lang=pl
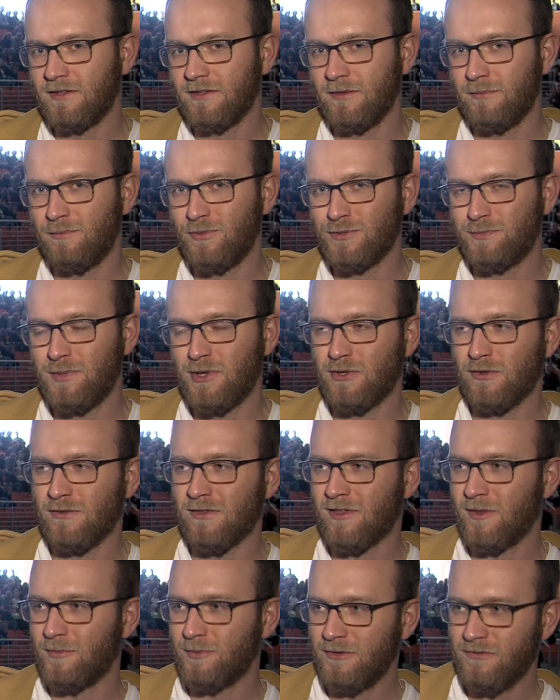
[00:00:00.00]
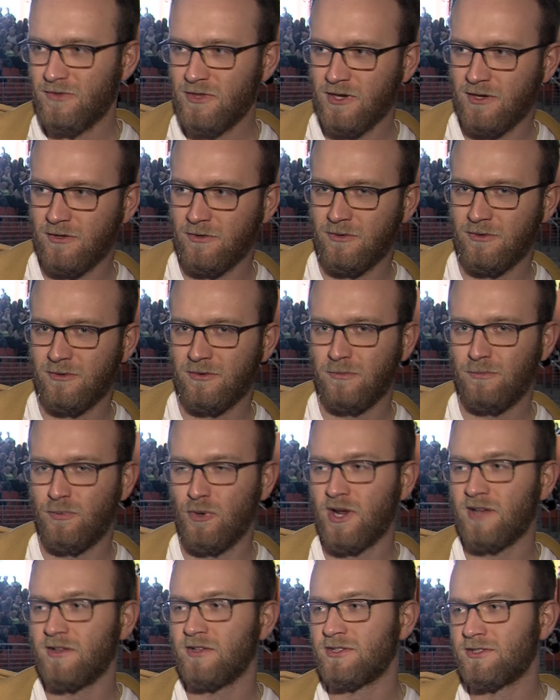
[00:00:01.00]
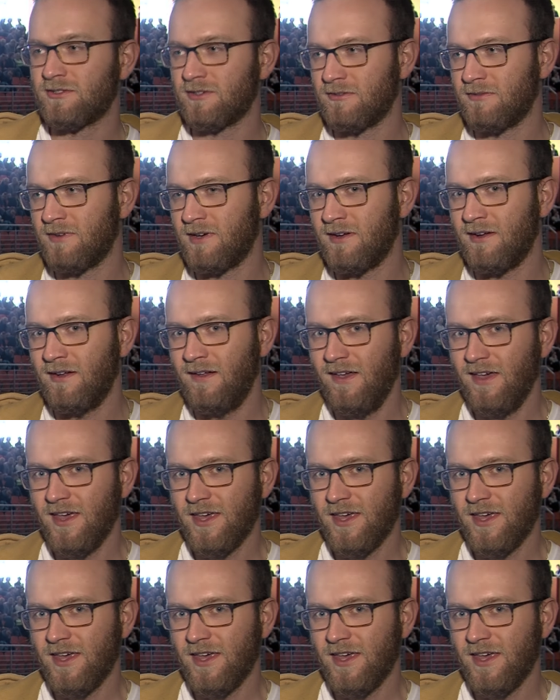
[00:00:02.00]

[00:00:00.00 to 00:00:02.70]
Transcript: y, plus 50 stopni w cieniu, pora deszczowa,